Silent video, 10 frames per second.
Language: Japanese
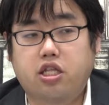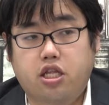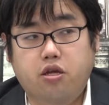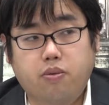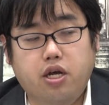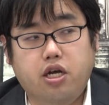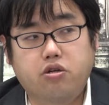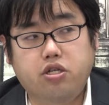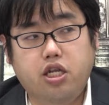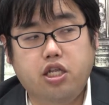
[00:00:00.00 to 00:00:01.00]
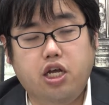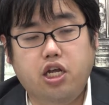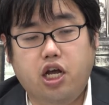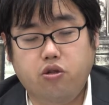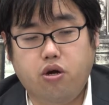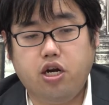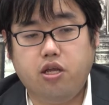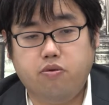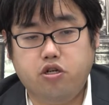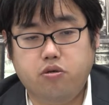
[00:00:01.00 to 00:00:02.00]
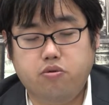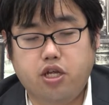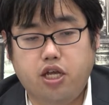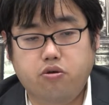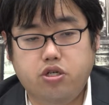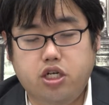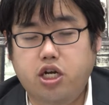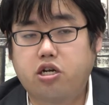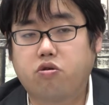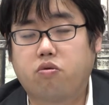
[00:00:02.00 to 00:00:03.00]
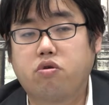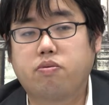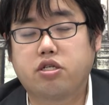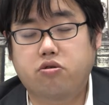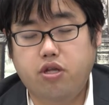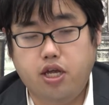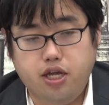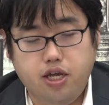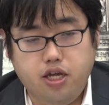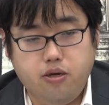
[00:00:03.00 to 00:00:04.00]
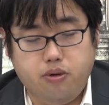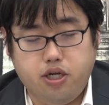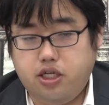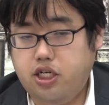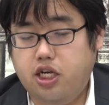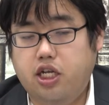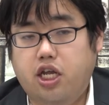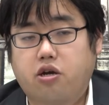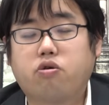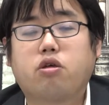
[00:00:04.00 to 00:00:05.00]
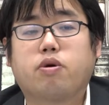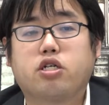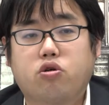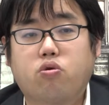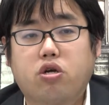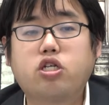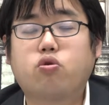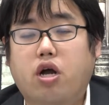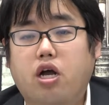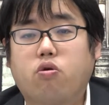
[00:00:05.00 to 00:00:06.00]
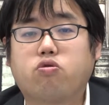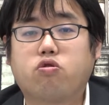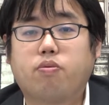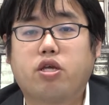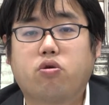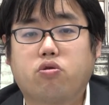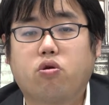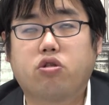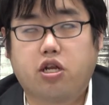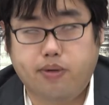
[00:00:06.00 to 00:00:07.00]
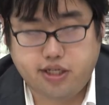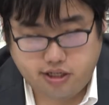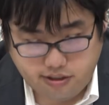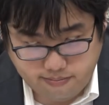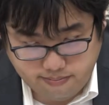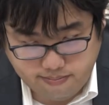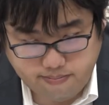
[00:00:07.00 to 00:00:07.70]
て、まあ、あのセンター後からでも十分対応しきれると思いますので、まあ、仕上げていきましょう。以上が国語の勉強となります。